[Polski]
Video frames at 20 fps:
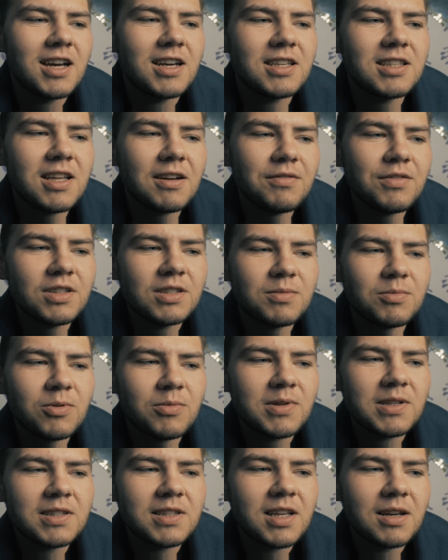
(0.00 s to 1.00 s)
I nawet
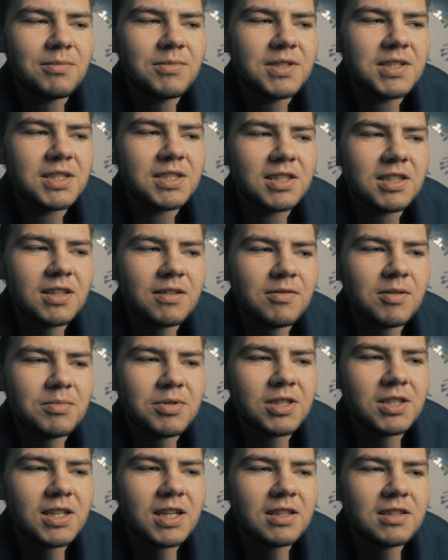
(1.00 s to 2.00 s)
momentami
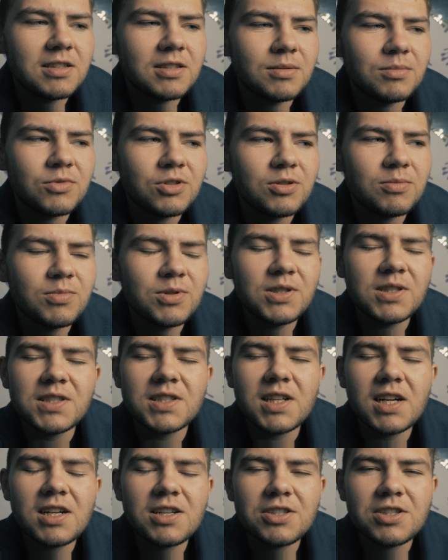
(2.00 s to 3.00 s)
zastanawiam się nad tym, czy by nie
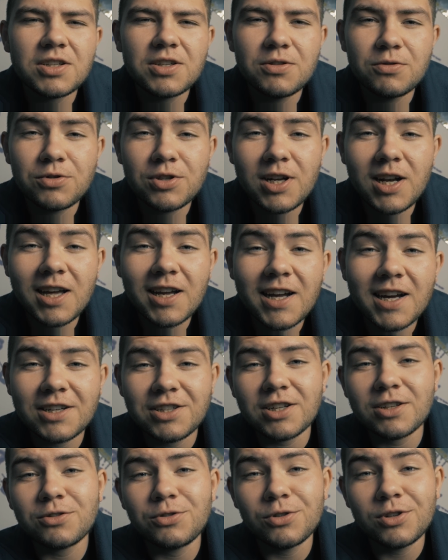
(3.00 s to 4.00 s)
znaleźć jakiegoś
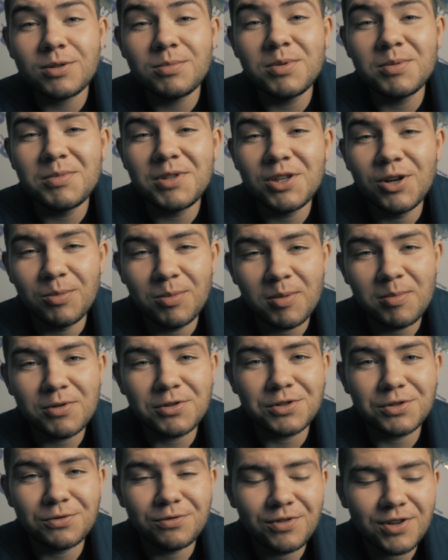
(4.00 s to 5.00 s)
lekarza, który by mi go po
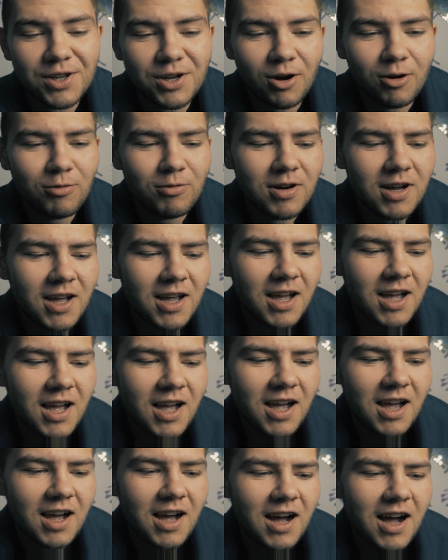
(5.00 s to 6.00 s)
prostu wyjął
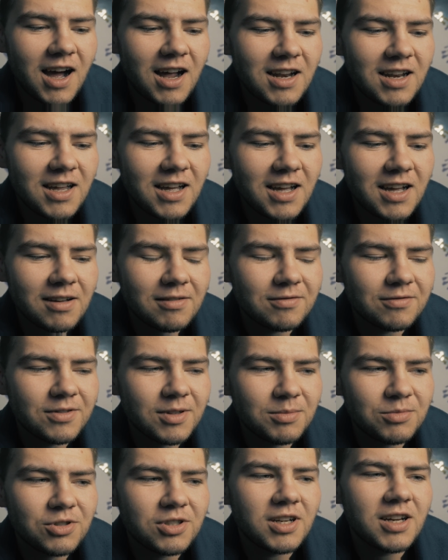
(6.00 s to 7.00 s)
ale
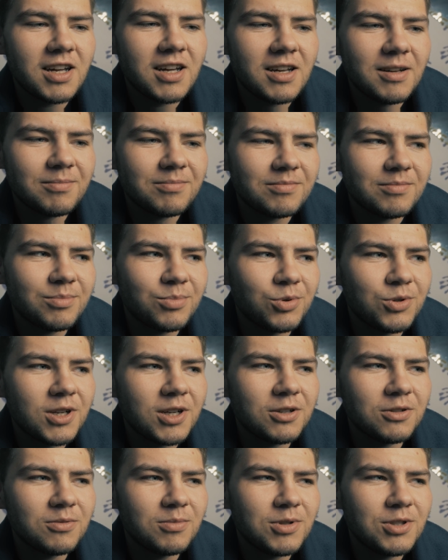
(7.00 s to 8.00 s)
wiem, że
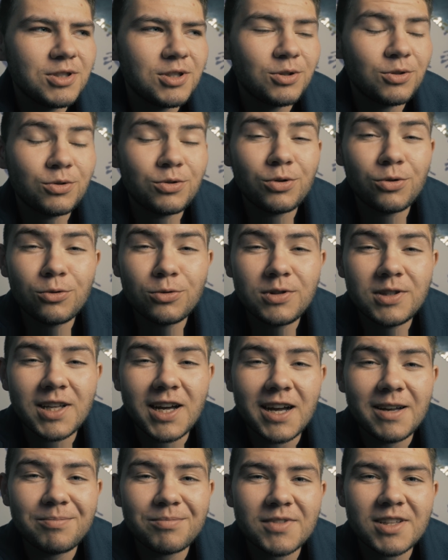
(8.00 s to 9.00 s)
poniekąd będzie to
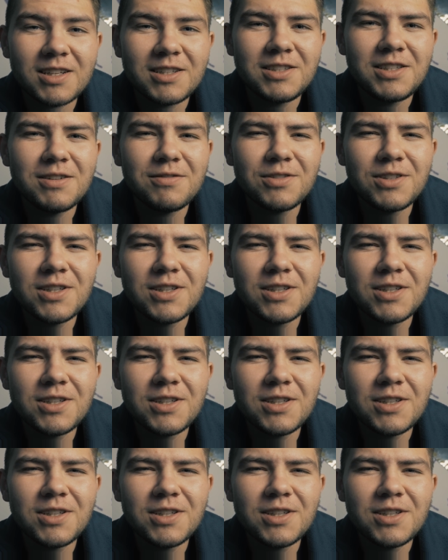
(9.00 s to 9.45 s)
trudne i nie